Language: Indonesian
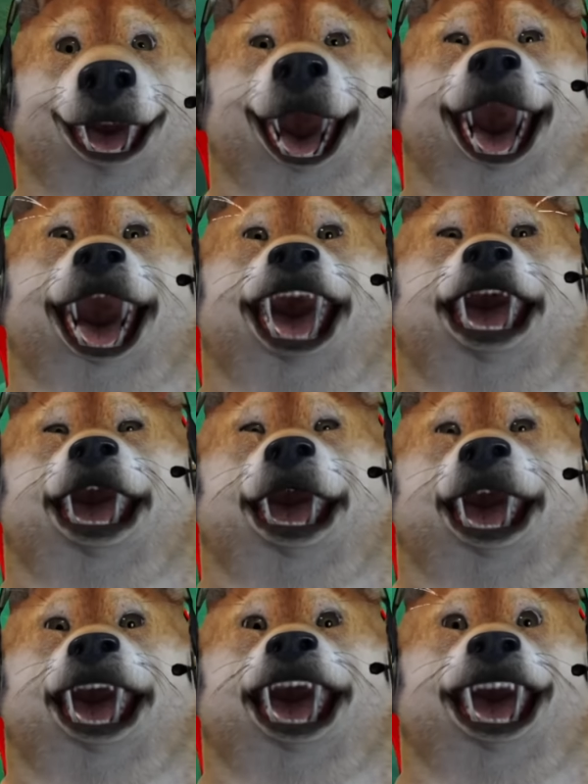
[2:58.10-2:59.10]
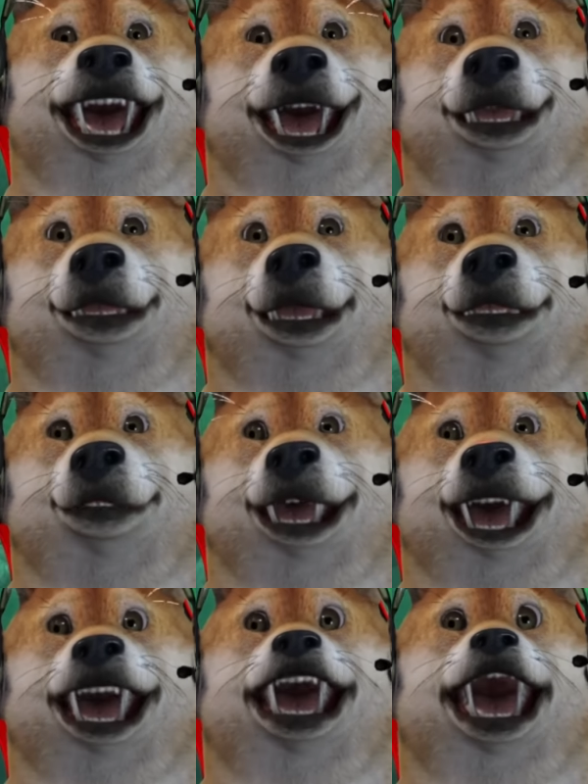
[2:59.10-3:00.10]
lagi, Kan kita sudah
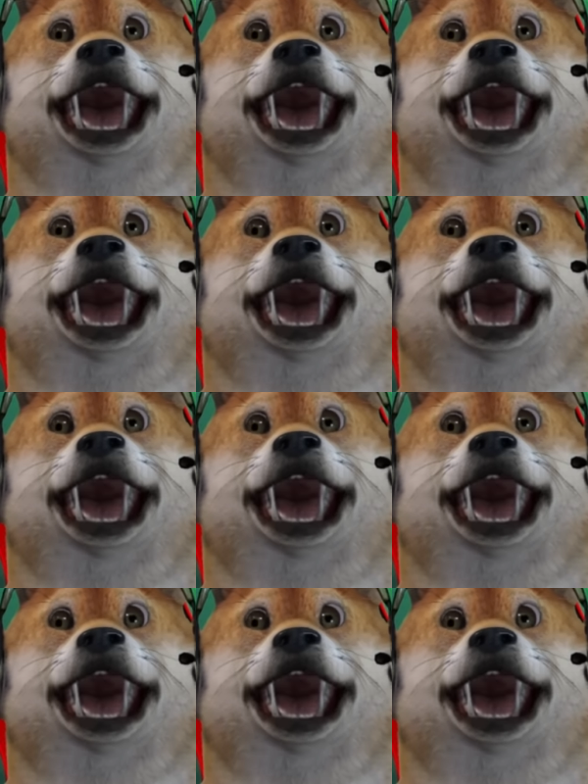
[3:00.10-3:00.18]
semakin gede